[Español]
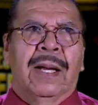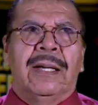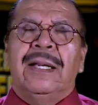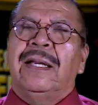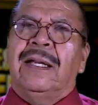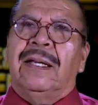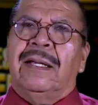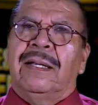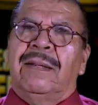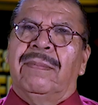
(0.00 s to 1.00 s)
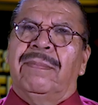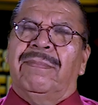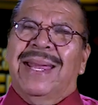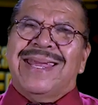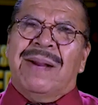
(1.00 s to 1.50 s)
Y
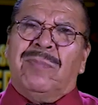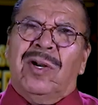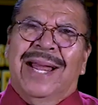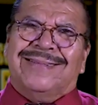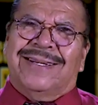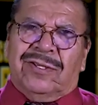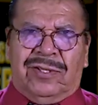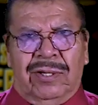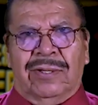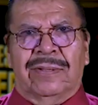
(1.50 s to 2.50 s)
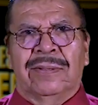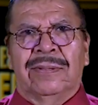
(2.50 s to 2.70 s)
me llamó la atención